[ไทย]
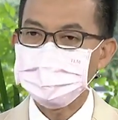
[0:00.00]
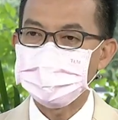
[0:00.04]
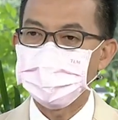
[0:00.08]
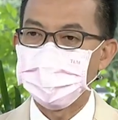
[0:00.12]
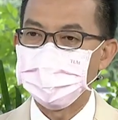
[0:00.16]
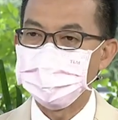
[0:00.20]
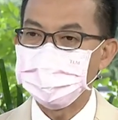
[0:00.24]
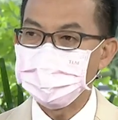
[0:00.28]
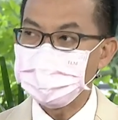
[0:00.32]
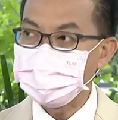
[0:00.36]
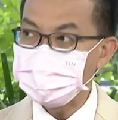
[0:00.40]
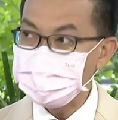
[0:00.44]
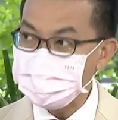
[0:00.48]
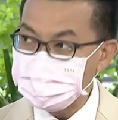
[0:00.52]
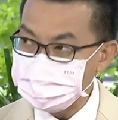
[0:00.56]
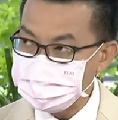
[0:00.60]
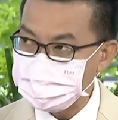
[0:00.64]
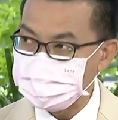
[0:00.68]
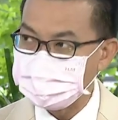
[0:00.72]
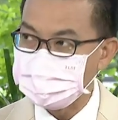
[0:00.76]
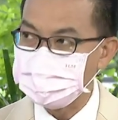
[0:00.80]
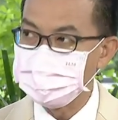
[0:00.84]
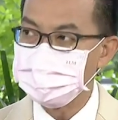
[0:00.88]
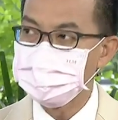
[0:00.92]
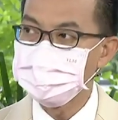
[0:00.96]
ของคลิ
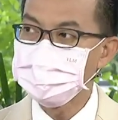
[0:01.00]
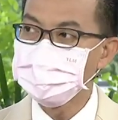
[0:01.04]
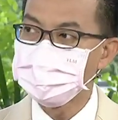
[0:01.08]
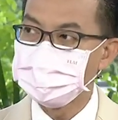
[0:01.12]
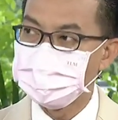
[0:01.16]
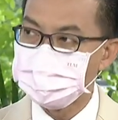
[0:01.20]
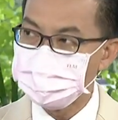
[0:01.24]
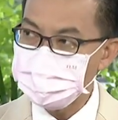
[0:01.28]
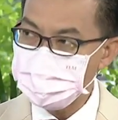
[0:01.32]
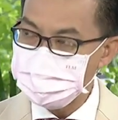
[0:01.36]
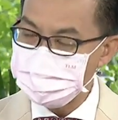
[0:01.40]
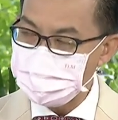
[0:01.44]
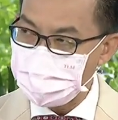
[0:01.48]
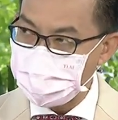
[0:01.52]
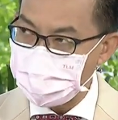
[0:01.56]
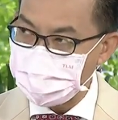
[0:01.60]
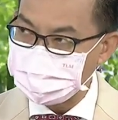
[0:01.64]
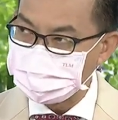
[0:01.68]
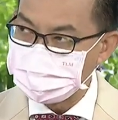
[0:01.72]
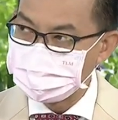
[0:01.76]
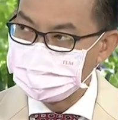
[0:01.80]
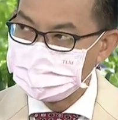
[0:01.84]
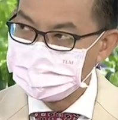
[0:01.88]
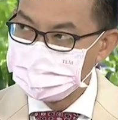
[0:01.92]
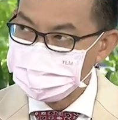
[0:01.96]
นิกหรือโรงพยาบาล
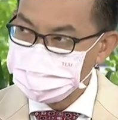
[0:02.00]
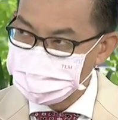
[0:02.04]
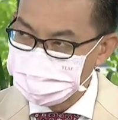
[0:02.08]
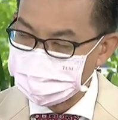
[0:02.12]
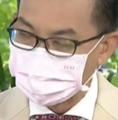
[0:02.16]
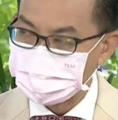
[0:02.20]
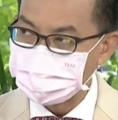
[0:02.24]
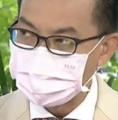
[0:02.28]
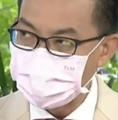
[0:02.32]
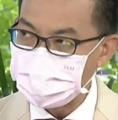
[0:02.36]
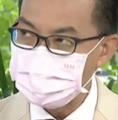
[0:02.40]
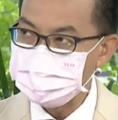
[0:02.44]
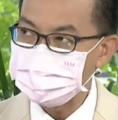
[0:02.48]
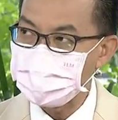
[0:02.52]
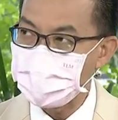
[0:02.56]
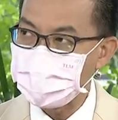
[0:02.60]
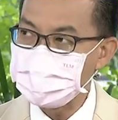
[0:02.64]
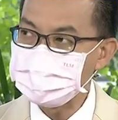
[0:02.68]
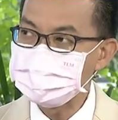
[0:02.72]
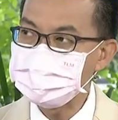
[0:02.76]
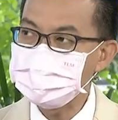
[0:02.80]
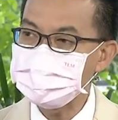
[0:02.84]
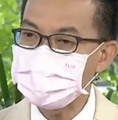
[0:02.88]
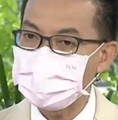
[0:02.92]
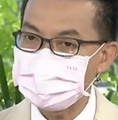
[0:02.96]
ส่วนไหนไหม
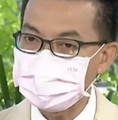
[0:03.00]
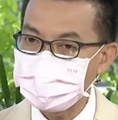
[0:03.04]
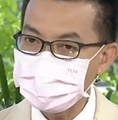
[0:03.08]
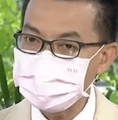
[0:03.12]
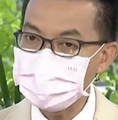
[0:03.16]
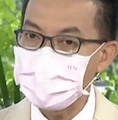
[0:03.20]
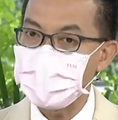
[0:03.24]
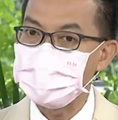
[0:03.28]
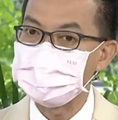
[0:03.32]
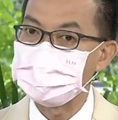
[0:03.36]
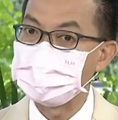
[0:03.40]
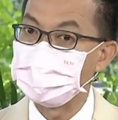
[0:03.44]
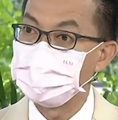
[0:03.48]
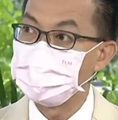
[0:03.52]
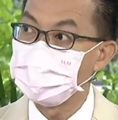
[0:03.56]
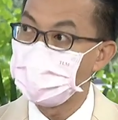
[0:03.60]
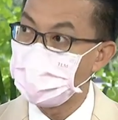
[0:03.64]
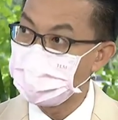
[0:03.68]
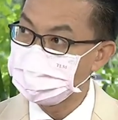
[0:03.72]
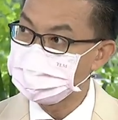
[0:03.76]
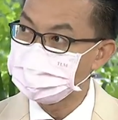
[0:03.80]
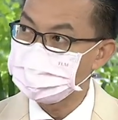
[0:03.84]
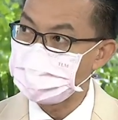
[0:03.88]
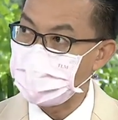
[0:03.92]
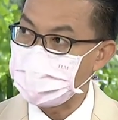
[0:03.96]
ที่ทำให้ยามันล
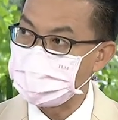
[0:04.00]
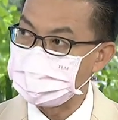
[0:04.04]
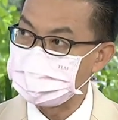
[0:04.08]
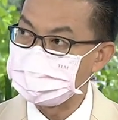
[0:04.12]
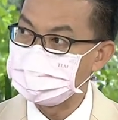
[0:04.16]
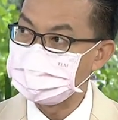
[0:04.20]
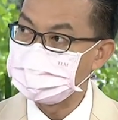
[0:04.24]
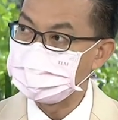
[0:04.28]
อดไป